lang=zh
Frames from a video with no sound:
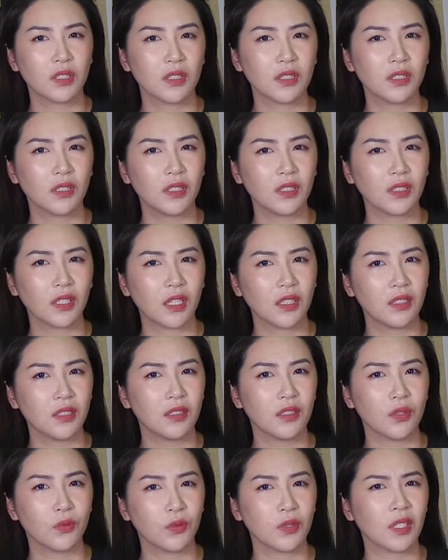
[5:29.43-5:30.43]
这是第三
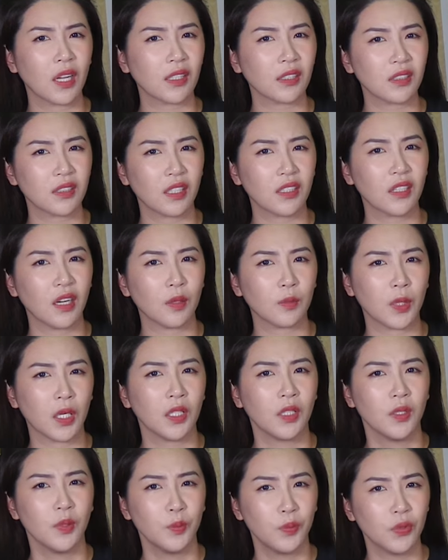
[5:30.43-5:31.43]
世界国家的战场
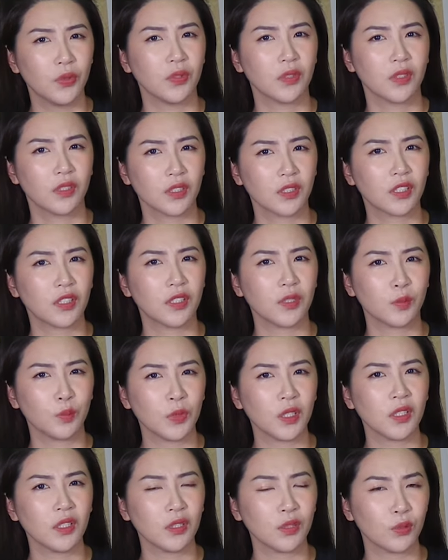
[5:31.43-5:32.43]
吗？不，这是
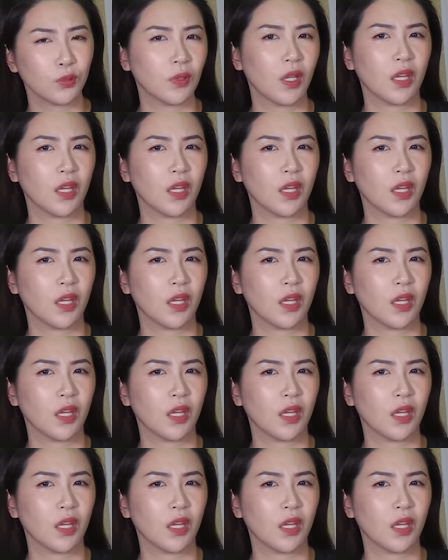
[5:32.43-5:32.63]
明尼